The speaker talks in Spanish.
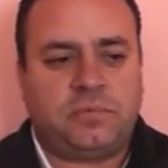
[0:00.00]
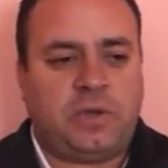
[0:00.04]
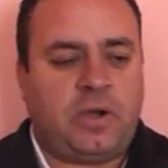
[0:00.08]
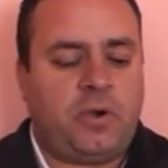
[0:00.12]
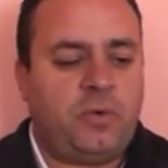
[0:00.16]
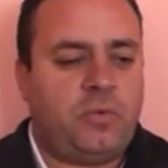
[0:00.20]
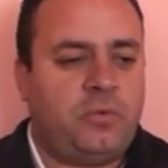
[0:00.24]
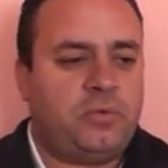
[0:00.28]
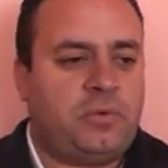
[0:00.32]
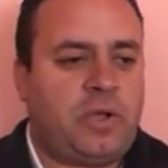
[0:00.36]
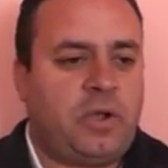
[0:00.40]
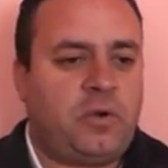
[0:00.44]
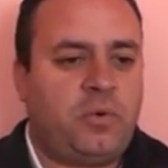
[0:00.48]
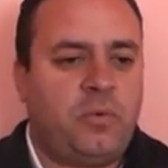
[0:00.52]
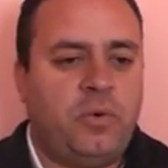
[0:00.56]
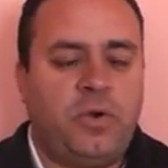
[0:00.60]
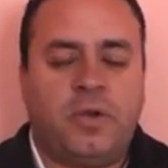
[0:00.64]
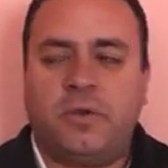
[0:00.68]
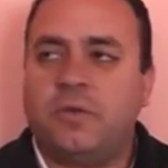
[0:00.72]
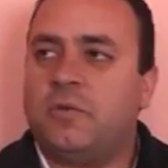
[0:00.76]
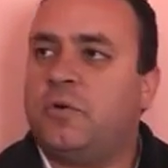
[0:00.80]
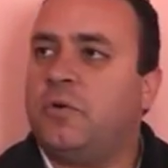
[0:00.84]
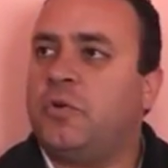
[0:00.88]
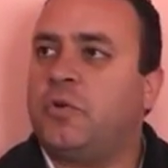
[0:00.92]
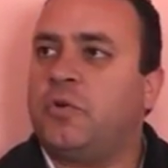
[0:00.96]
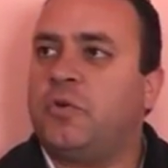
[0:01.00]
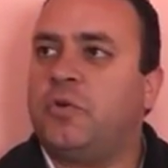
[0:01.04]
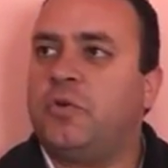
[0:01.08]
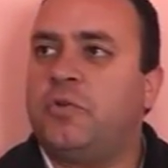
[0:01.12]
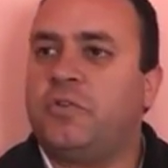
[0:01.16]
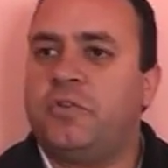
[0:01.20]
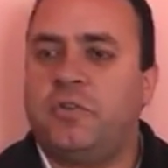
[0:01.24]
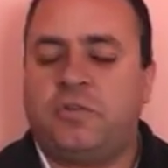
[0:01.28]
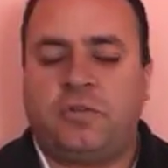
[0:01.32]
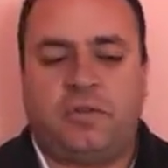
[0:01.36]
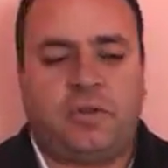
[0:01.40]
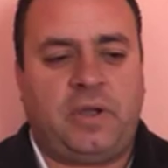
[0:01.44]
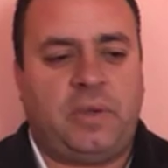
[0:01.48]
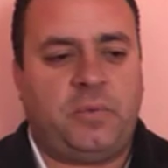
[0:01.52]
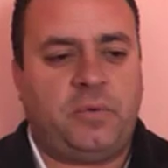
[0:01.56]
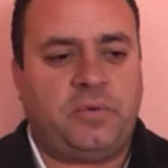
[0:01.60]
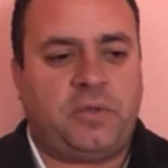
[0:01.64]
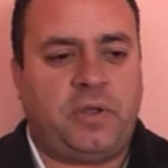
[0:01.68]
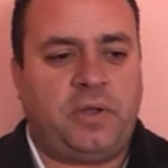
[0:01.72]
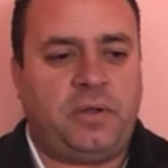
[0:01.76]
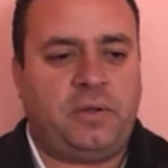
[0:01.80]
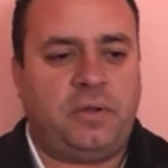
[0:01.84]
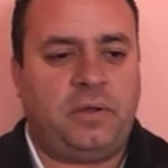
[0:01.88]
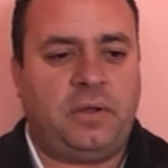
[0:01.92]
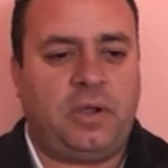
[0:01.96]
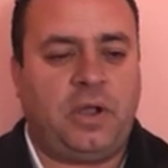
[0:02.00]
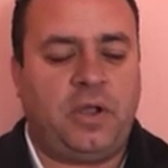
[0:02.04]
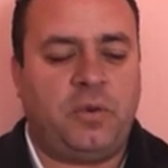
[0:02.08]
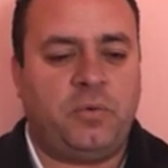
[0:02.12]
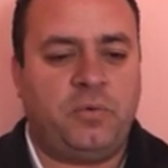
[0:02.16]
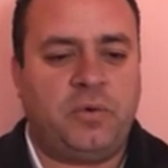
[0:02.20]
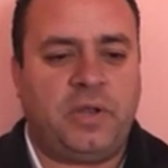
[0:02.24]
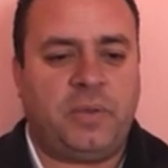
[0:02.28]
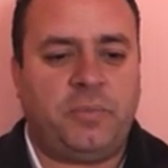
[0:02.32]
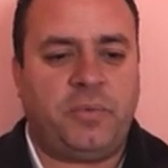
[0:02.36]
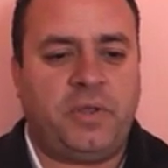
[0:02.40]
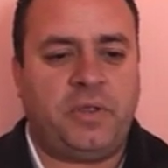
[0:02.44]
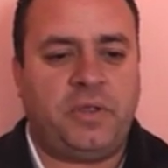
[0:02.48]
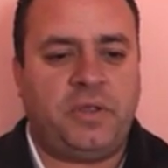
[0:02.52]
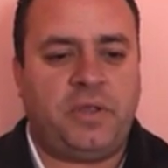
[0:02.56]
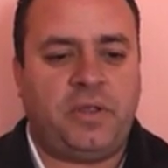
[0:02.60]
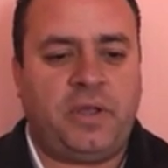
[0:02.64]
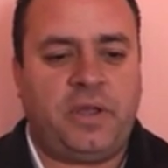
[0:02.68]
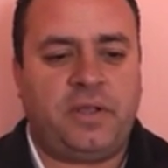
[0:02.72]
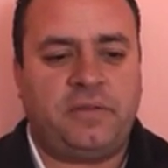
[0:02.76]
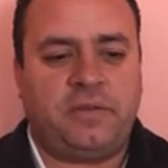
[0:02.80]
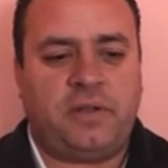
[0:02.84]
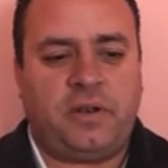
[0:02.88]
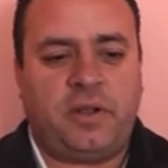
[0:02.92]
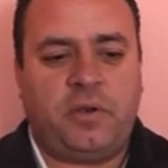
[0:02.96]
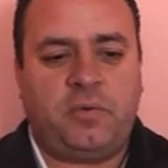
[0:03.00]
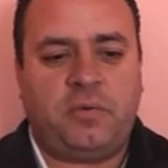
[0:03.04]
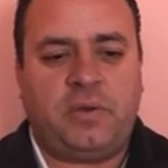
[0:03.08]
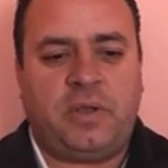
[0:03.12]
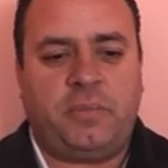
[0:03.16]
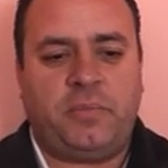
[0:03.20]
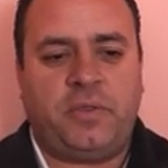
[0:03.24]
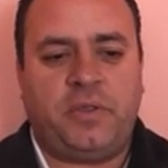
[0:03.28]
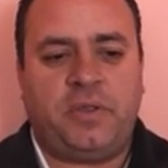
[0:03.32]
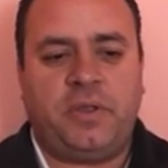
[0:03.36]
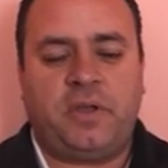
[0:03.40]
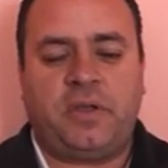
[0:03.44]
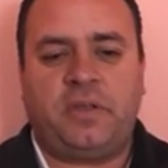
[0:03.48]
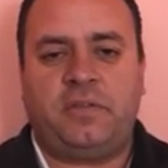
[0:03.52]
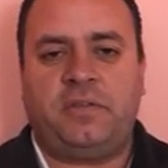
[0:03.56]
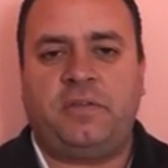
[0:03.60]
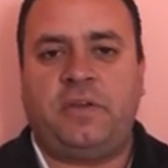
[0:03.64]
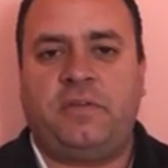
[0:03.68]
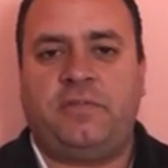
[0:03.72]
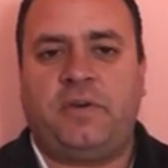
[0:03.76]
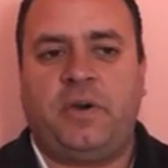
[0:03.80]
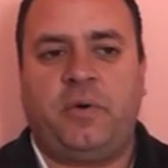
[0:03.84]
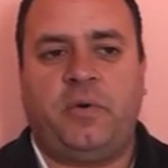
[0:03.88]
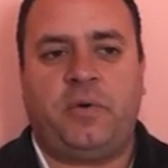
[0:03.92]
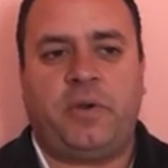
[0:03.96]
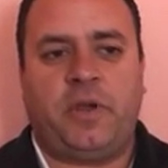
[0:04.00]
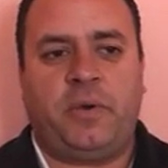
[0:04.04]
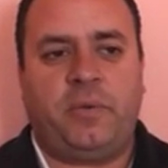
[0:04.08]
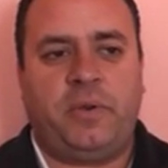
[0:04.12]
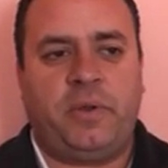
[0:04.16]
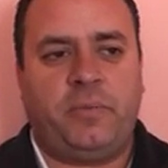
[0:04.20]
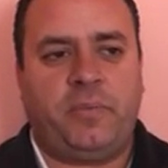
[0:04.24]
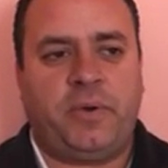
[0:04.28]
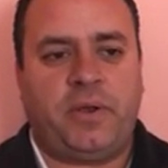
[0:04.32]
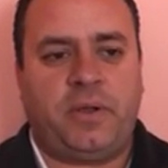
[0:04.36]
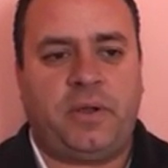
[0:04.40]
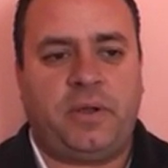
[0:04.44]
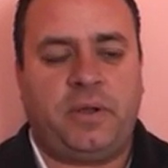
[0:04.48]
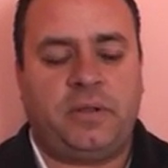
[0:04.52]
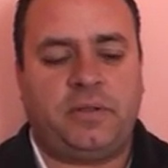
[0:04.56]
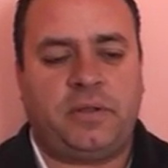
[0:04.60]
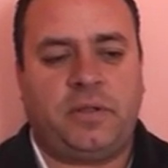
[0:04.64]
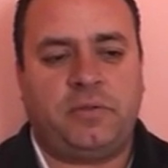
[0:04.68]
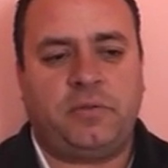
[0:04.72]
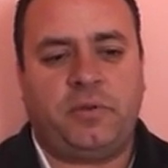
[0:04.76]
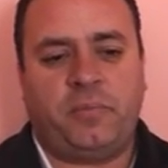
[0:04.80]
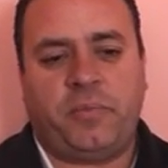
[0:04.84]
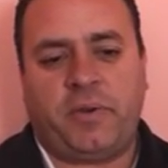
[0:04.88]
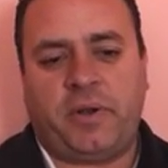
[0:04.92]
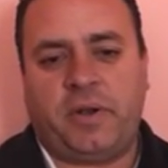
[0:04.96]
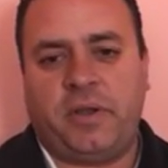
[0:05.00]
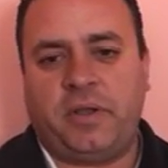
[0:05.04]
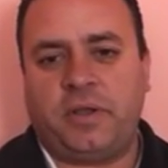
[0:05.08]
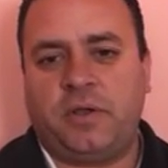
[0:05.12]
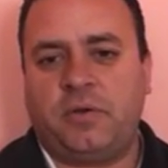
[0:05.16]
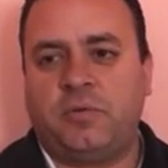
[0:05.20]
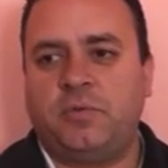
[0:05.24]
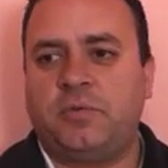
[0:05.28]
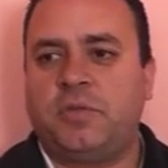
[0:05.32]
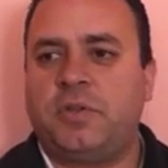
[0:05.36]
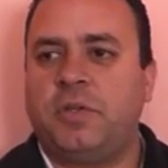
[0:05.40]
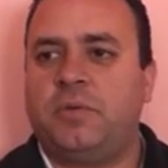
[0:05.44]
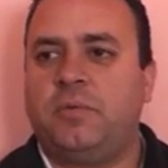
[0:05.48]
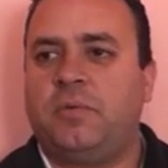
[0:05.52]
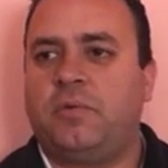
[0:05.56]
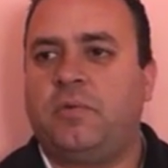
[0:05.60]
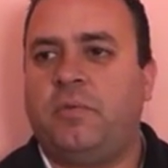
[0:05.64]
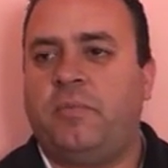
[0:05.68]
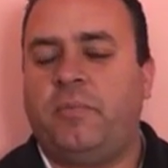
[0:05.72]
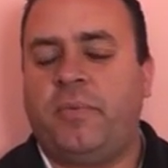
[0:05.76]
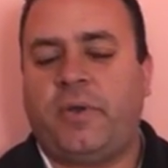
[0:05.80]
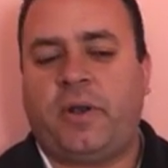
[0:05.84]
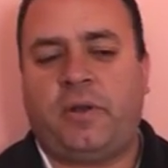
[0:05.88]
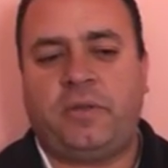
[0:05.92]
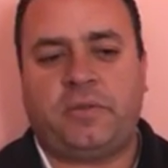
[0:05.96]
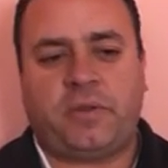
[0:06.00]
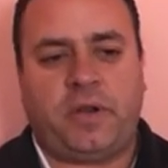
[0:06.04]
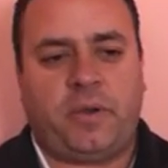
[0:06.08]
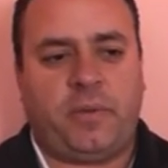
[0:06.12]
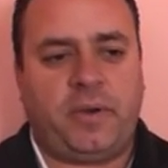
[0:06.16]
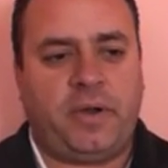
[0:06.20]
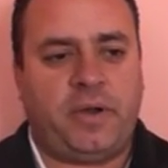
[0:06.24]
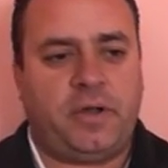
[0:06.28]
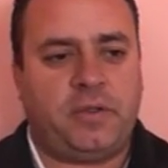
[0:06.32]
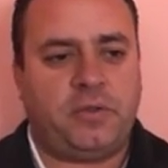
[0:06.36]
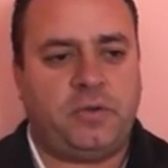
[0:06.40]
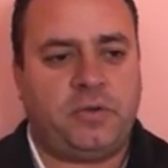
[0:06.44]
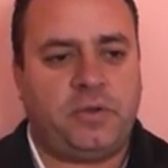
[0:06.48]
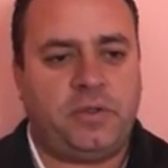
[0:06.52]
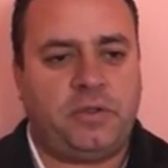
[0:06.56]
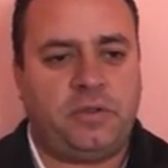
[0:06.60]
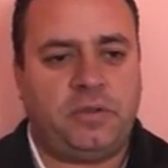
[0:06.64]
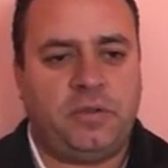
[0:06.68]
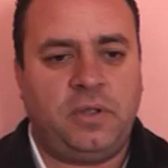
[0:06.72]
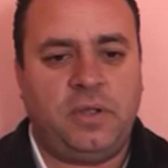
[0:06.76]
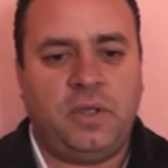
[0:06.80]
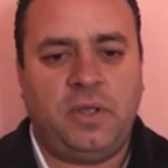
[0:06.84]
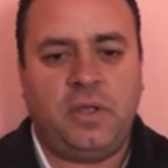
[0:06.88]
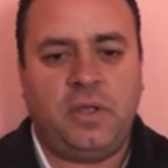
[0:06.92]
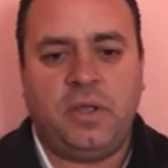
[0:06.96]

algún acuerdo o no, si llegamos a alguna medida, que hacer alguna medida que sea favorable para tanto para el Ejecutivo como para los trabajadores.